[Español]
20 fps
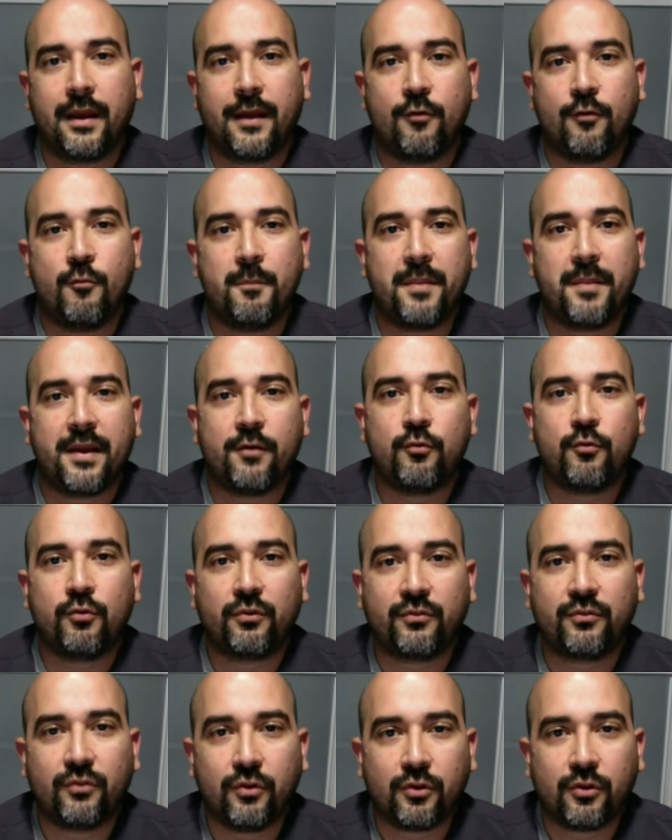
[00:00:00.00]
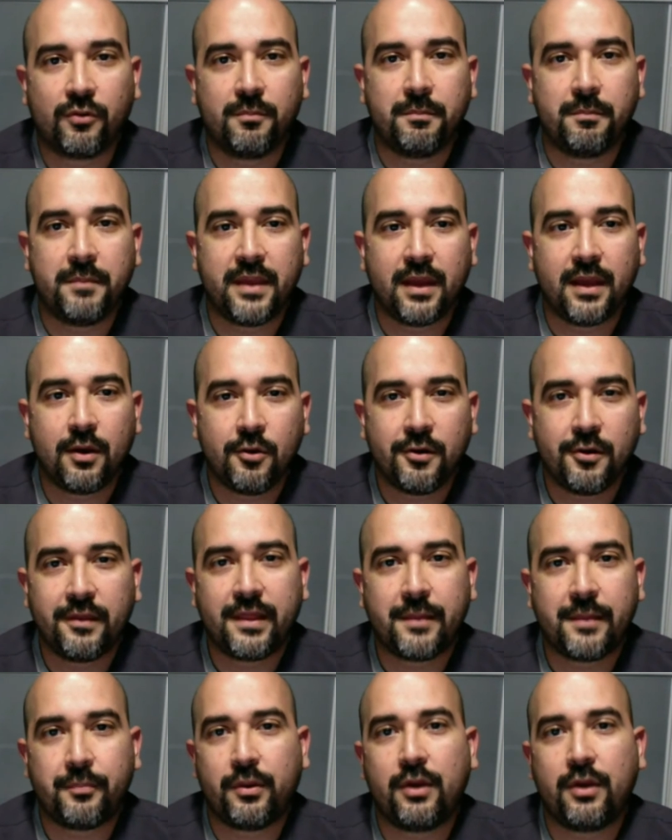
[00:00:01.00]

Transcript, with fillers: en un precursor mieloide,